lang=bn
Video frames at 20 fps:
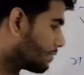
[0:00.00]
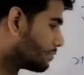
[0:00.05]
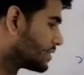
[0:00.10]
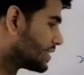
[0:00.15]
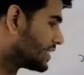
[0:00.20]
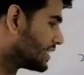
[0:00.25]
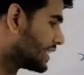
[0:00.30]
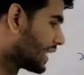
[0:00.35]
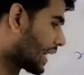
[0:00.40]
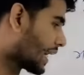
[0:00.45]

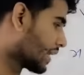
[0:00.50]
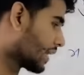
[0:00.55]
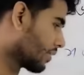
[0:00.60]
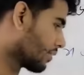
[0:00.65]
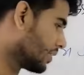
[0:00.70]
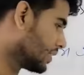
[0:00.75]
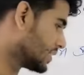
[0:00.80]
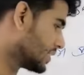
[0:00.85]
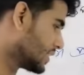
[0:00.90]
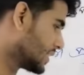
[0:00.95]
এমসি রেখাটা
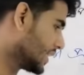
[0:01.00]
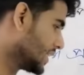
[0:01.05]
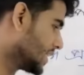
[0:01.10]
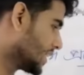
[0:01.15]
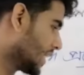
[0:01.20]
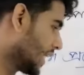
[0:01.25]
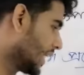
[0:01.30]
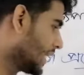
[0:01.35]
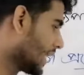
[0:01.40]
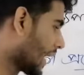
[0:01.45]
রয়েছে
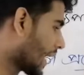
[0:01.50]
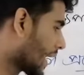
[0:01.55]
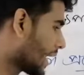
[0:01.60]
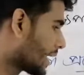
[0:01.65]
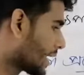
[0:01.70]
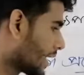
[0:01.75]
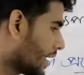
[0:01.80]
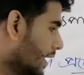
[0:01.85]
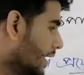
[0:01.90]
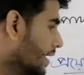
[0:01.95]
সেই
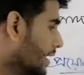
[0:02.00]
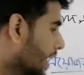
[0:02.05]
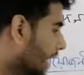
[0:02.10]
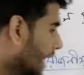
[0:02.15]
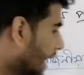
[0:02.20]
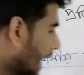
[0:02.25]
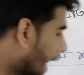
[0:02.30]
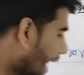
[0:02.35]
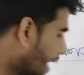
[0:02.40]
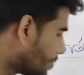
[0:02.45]
রেখাটা
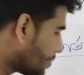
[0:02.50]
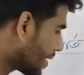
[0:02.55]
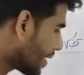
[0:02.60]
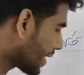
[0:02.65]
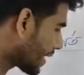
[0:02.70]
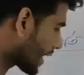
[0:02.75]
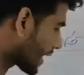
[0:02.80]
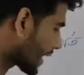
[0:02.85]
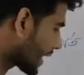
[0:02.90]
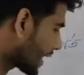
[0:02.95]
আমার
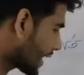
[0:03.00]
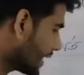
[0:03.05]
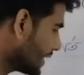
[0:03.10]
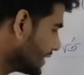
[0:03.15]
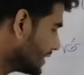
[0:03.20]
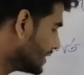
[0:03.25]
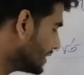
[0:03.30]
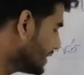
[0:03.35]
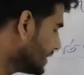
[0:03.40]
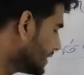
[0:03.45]
রেখাকে
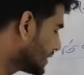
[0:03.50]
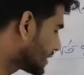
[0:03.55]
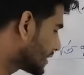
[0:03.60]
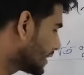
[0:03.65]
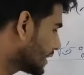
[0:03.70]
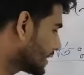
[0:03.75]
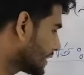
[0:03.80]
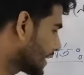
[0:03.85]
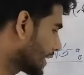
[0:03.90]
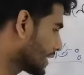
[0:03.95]
নিচ
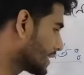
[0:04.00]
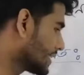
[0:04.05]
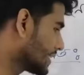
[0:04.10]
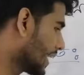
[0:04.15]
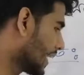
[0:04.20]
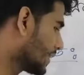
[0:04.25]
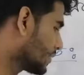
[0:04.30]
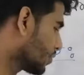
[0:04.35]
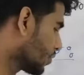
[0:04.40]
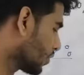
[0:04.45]
দিক থেকে
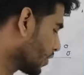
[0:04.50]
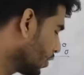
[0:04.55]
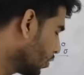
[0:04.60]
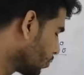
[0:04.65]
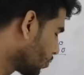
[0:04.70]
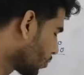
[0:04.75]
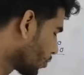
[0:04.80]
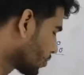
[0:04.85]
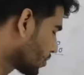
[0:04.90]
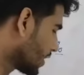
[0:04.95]
ছেদ করে
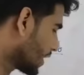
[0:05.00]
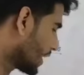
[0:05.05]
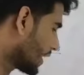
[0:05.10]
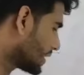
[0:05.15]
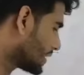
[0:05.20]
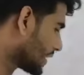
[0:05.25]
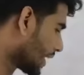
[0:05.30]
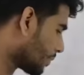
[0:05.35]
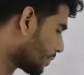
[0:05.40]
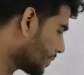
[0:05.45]
উপর
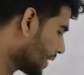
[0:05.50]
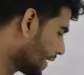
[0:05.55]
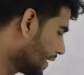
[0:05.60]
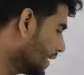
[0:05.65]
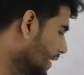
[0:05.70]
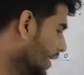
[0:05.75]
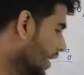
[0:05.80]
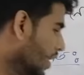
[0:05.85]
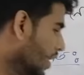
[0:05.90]
দিকে যাবে